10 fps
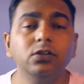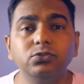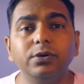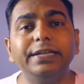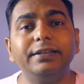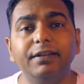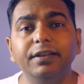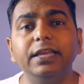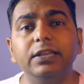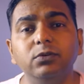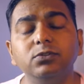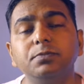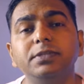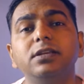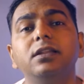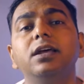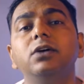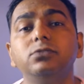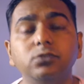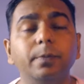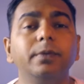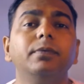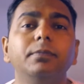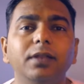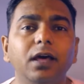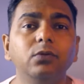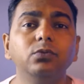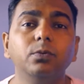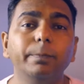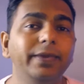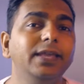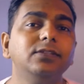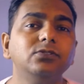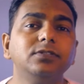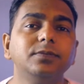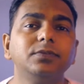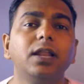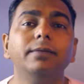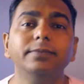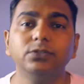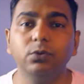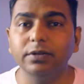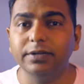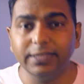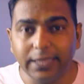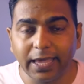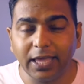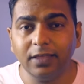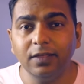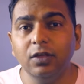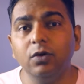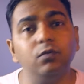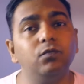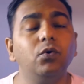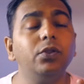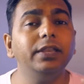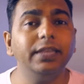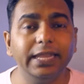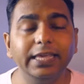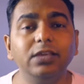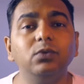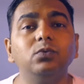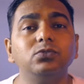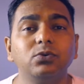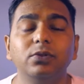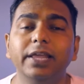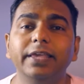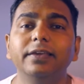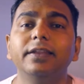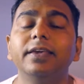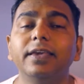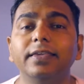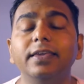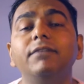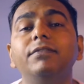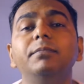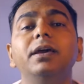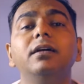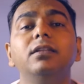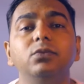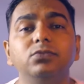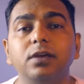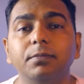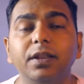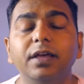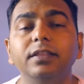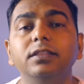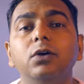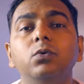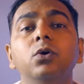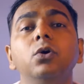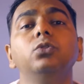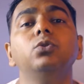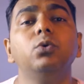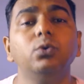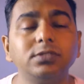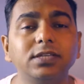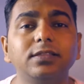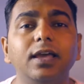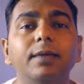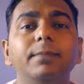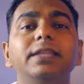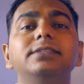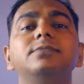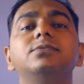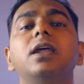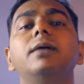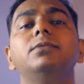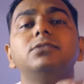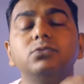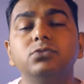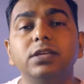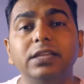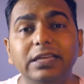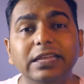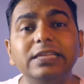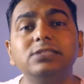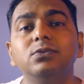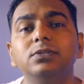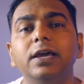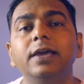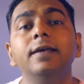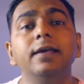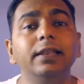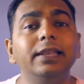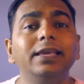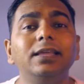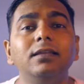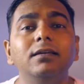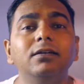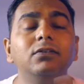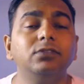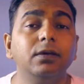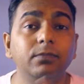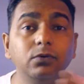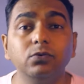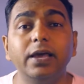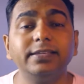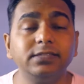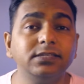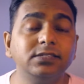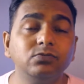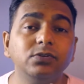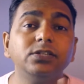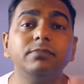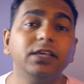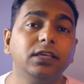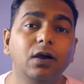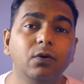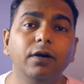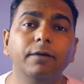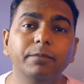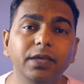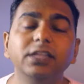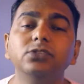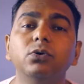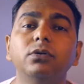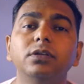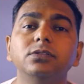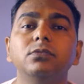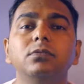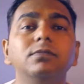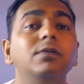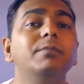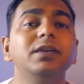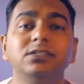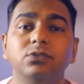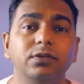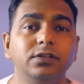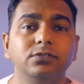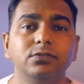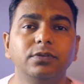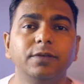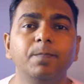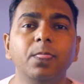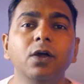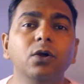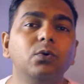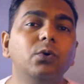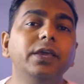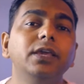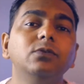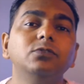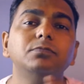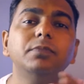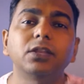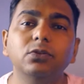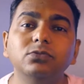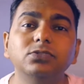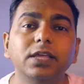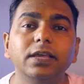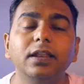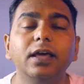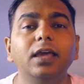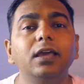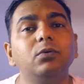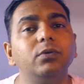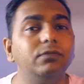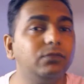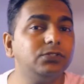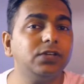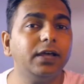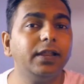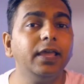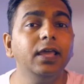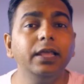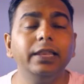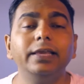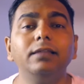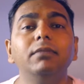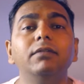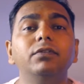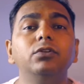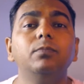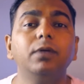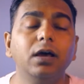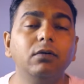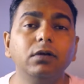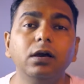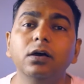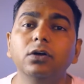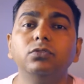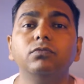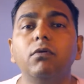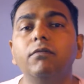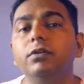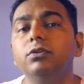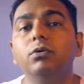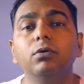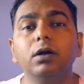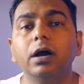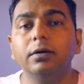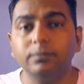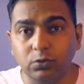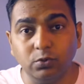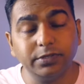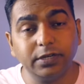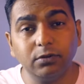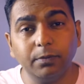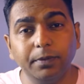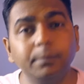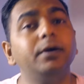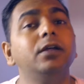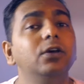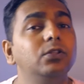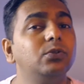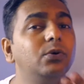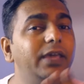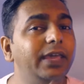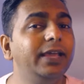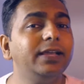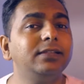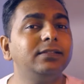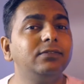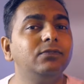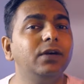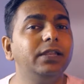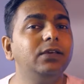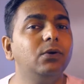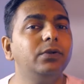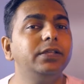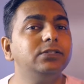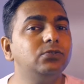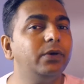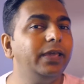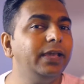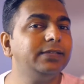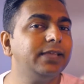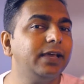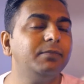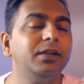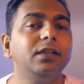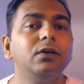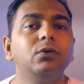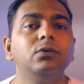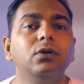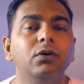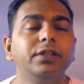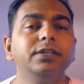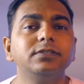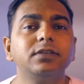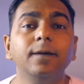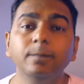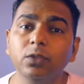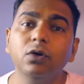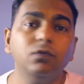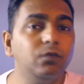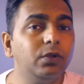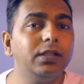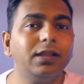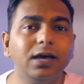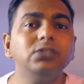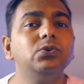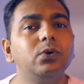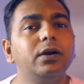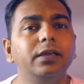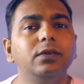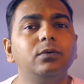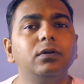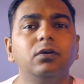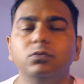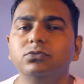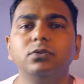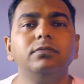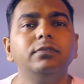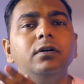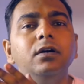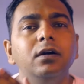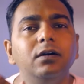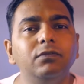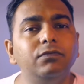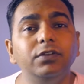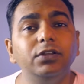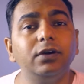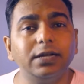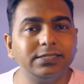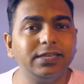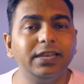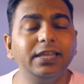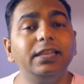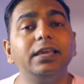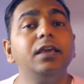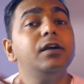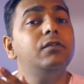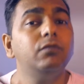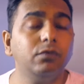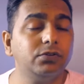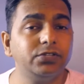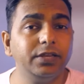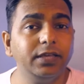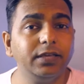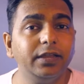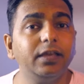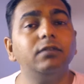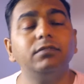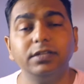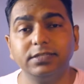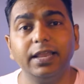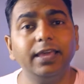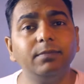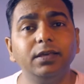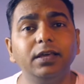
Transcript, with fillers: जो कि ट्रेंडिंग न्यूज़ में चल रहा है उस टॉपिक पर बना लूँ तो मेरे जो सब्सक्राइबर्स ऑलरेडी हैं वो नहीं उसको लाइक करेंगे या फिर मैं अगर न्यूज़ का बना देता हूँ तो हो सकता है मेरे सब्सक्राइबर्स कुछ इंक्रीज़ हो जाए लेकिन तब ऐसी सिचुएशन में क्या होगा मेरी जो ऑडियंस होगी वो मिक्सड ऑडियंस होगी कोई उसमें न्यूज़ देख रहा है कोई वो चाह रहा है लेकिन मैं वीडियो बनाऊंगा तो वो वीडियो होगा दूसरे टॉपिक पर तो एक वाली ऑडियंस जो एक सेगमेंट है ऑडियंस का वो नाराज़ होगा ही होगा उसको वो वो वीडियो अच्छा नहीं लगेगा वो वॉच नहीं करेगा वो डिसलाइक भी